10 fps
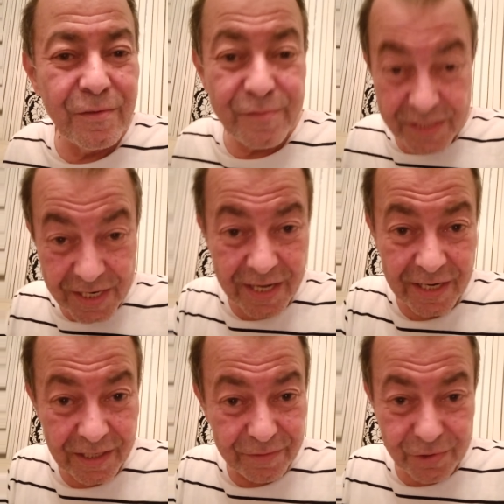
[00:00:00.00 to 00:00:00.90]
في
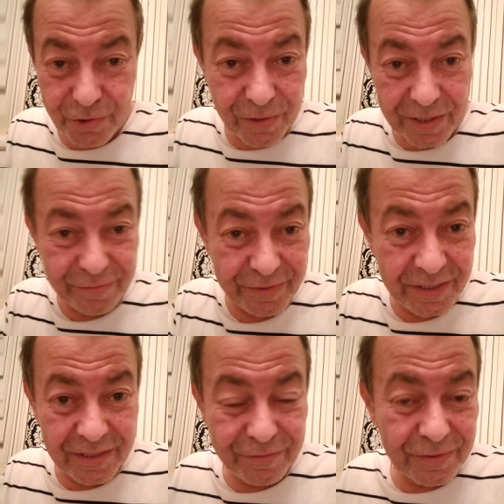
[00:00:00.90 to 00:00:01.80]
التاريخ في
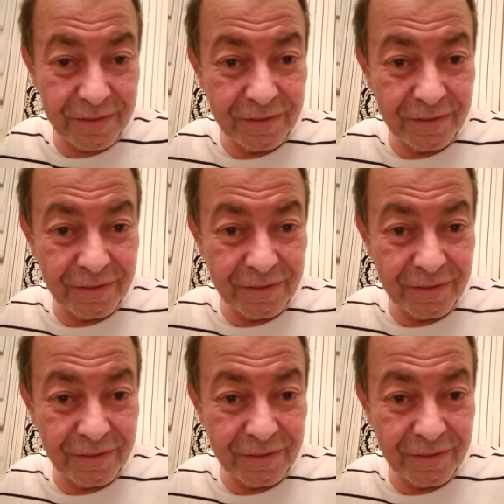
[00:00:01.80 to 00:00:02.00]
الجغرافيا في